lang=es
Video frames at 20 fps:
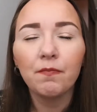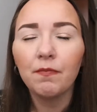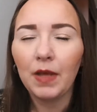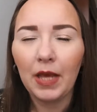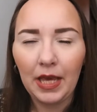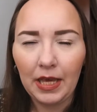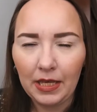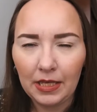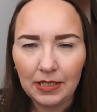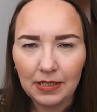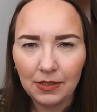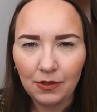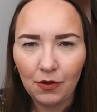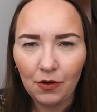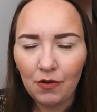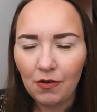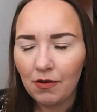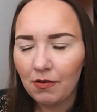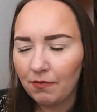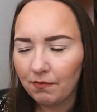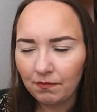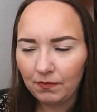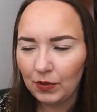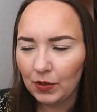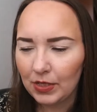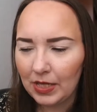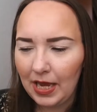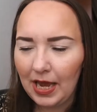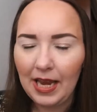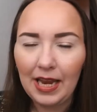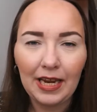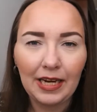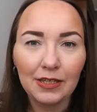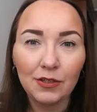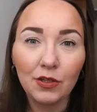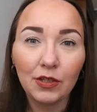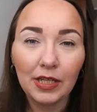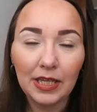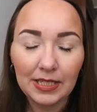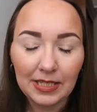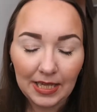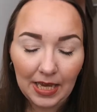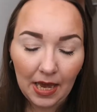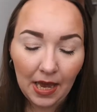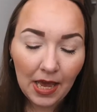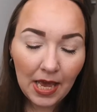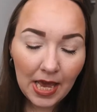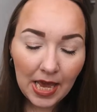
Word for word: X, ¿no? O sea, la razón que sea.